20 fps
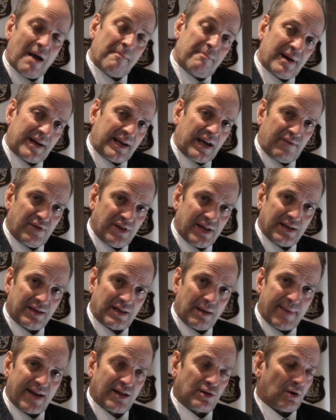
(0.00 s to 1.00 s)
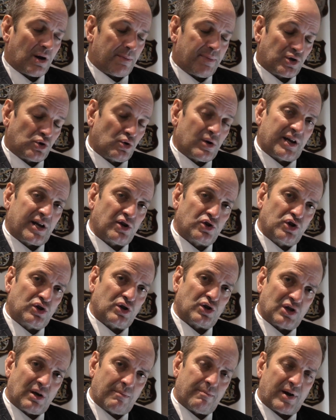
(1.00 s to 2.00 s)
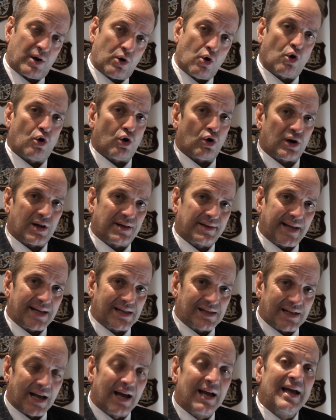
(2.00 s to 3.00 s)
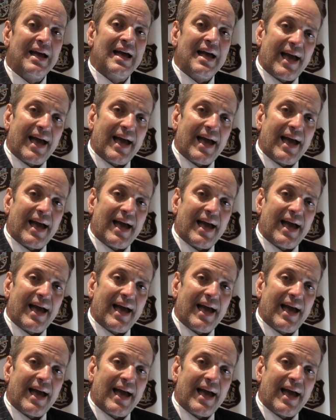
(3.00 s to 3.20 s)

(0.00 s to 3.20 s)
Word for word: è perché evidentemente è una persona che agita sempre con correttezza